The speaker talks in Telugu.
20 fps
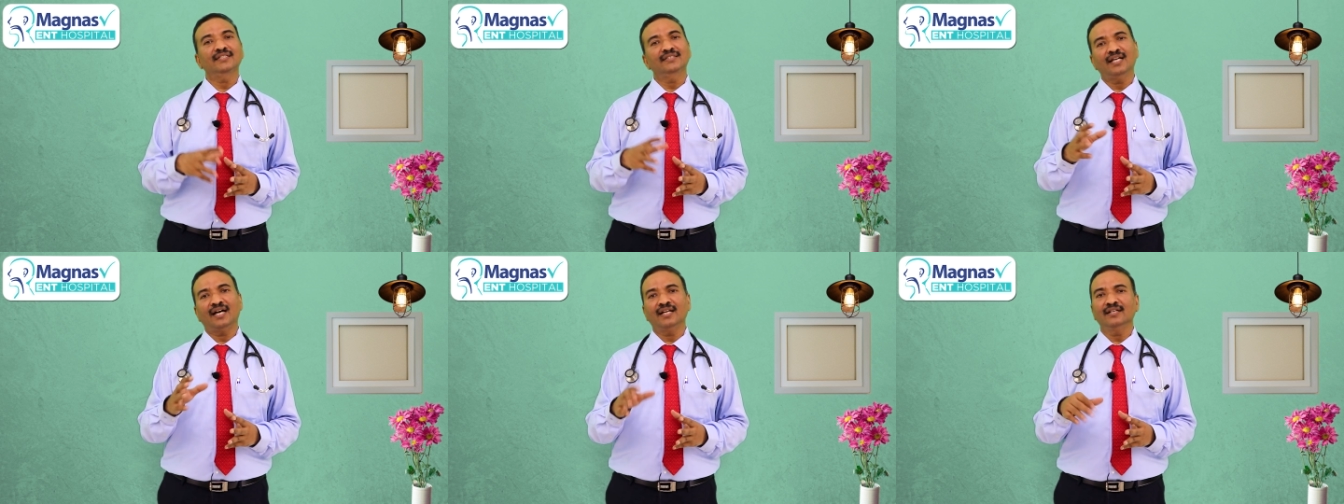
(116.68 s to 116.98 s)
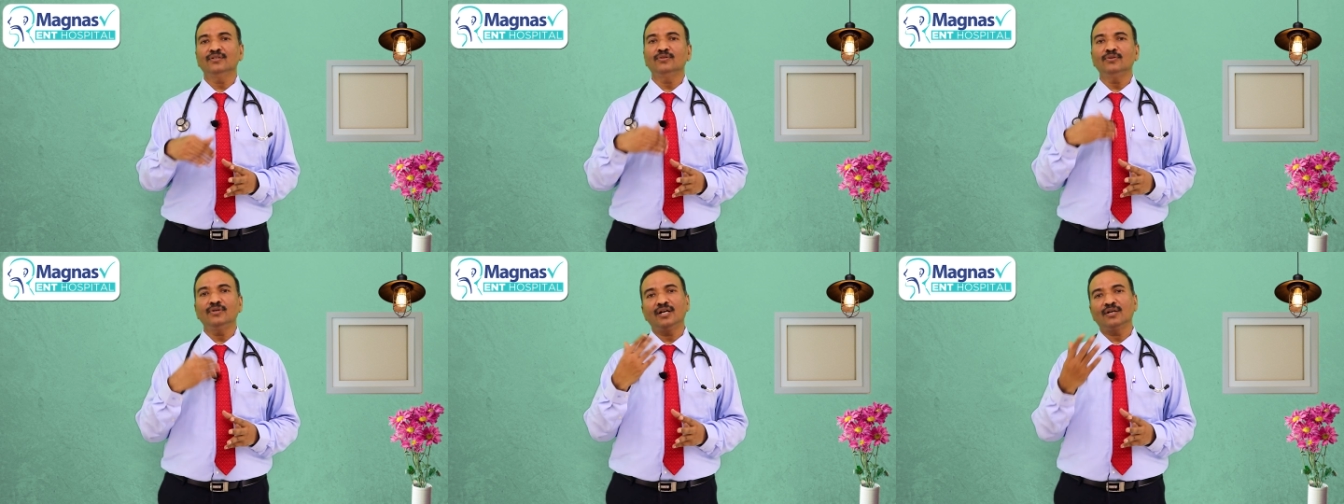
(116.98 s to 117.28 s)

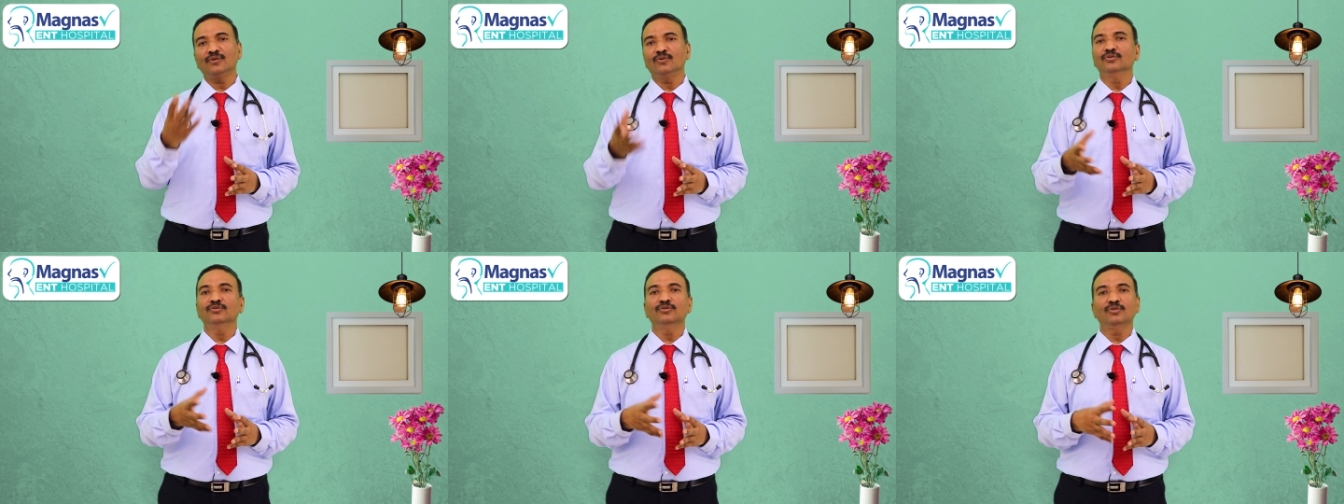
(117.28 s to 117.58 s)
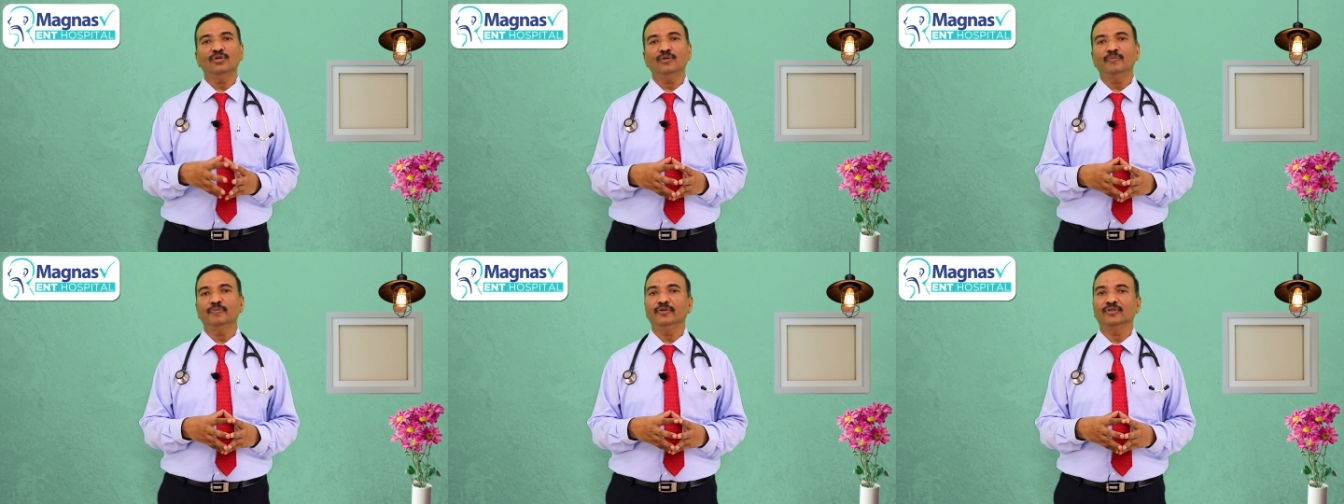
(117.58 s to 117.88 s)
దానికి కూడా గొంతు
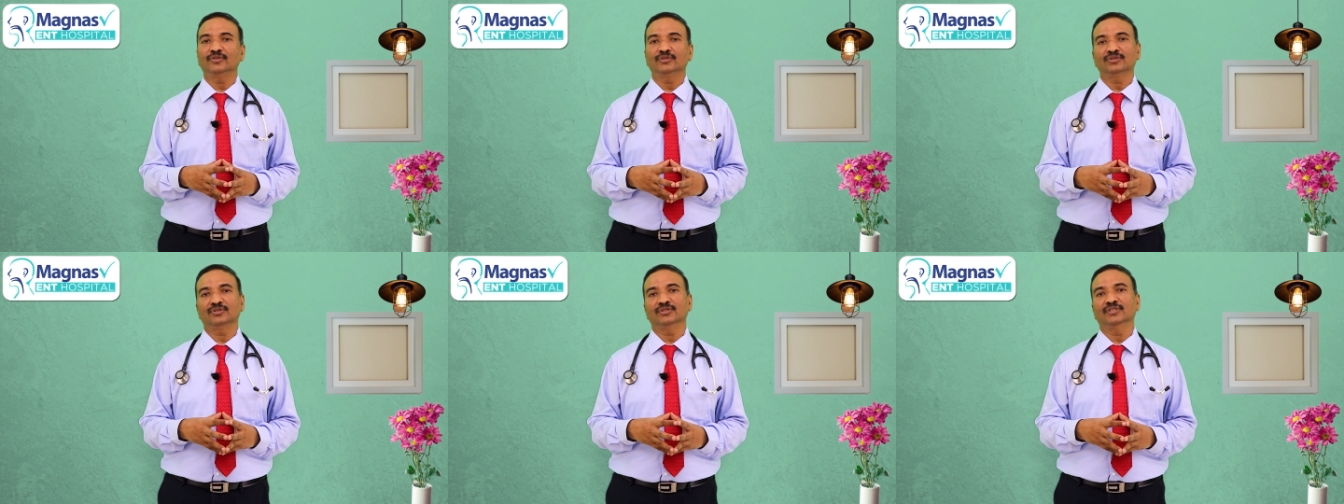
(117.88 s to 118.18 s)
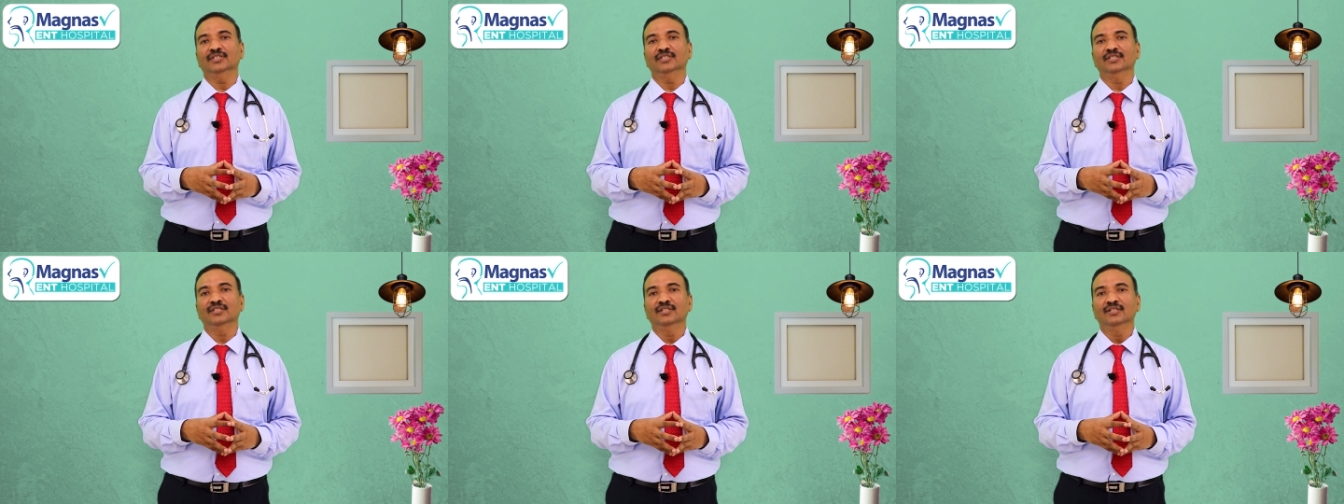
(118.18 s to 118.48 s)
నొప్పి
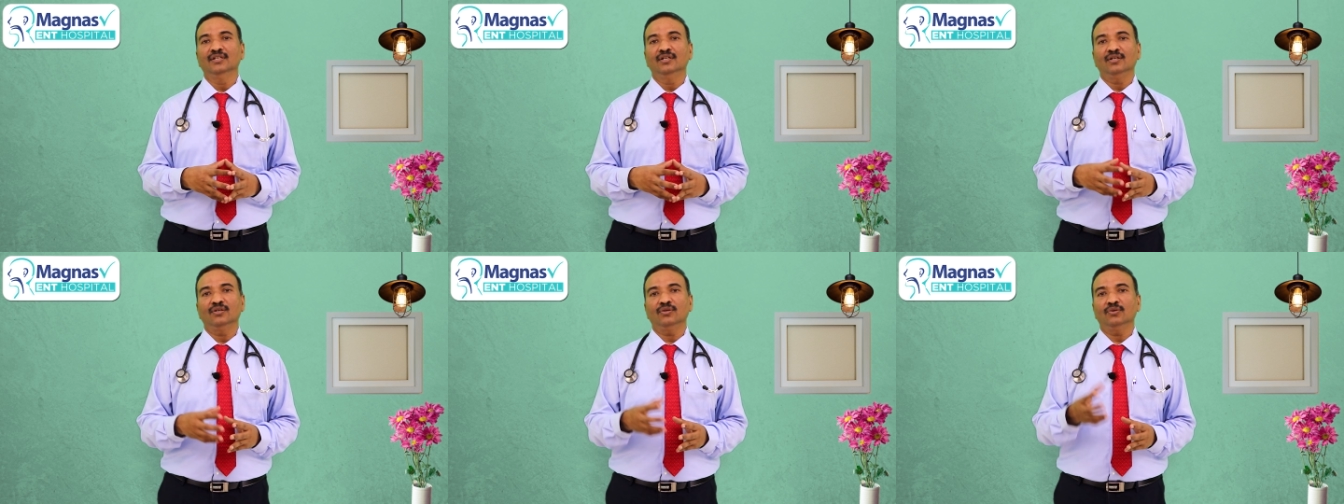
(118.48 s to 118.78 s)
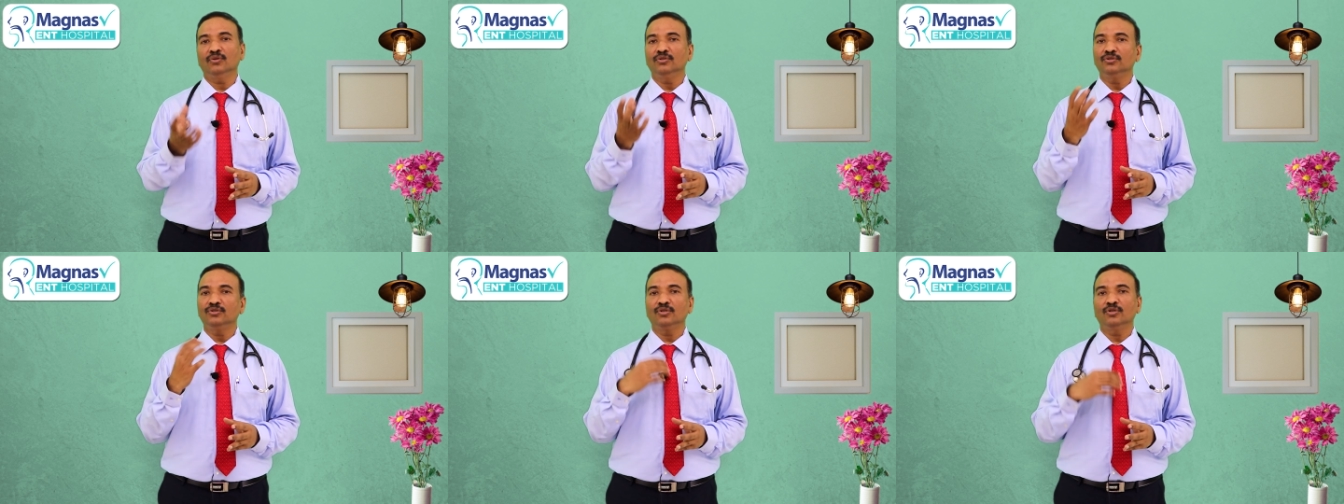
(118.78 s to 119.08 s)
వస్తుంది
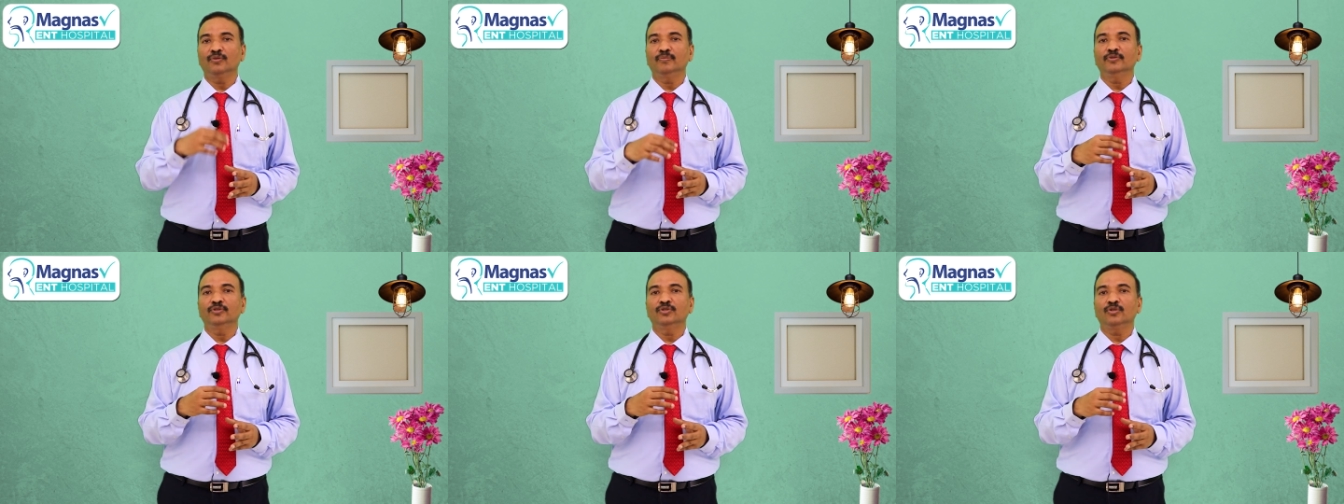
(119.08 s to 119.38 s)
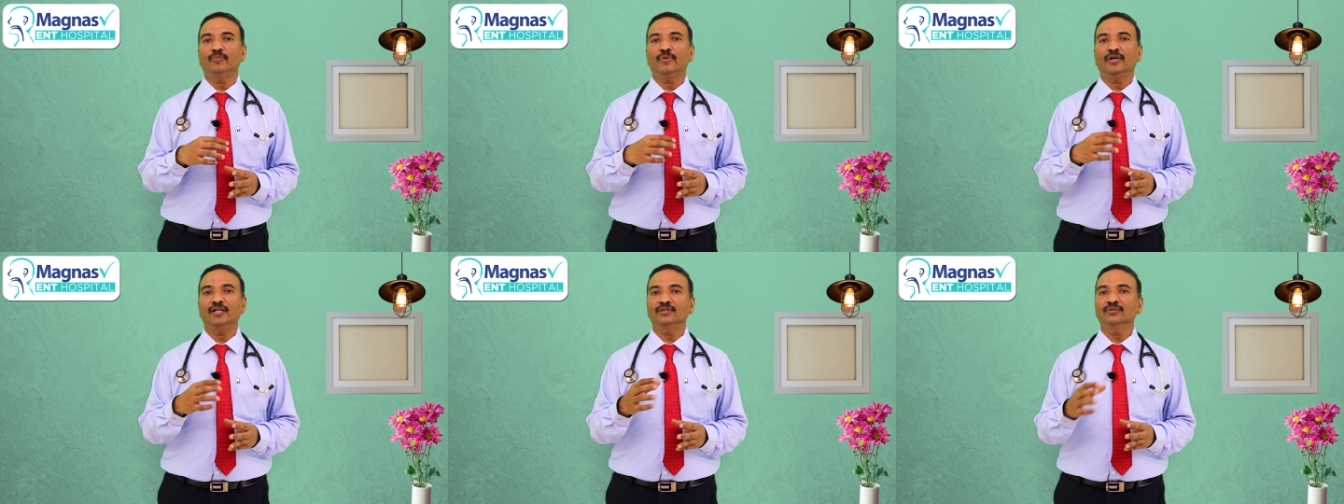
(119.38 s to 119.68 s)
గొంతు
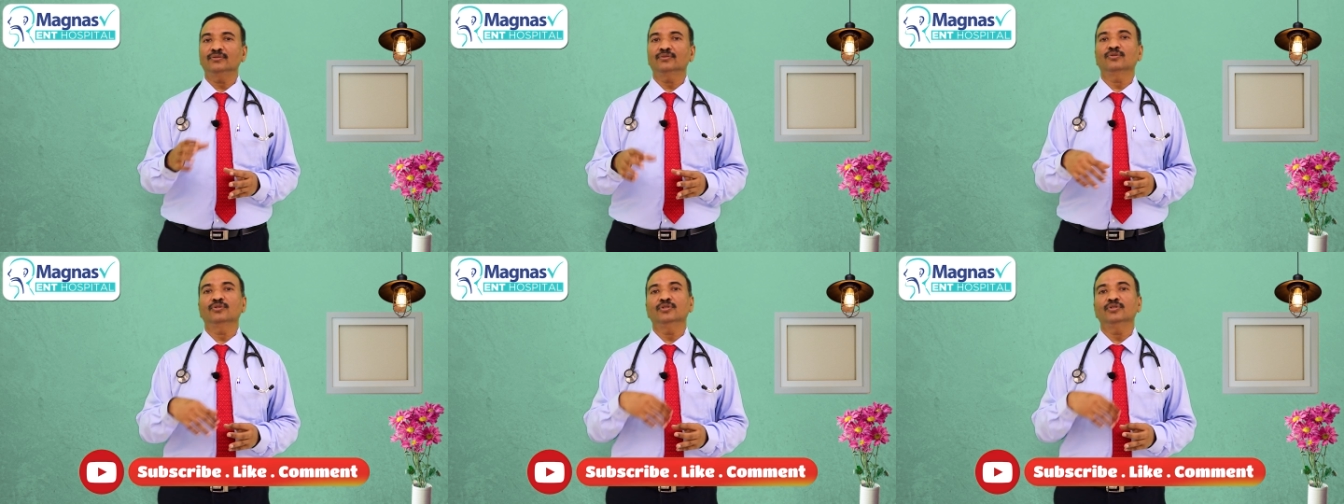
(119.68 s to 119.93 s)
నొప్పితో పాటు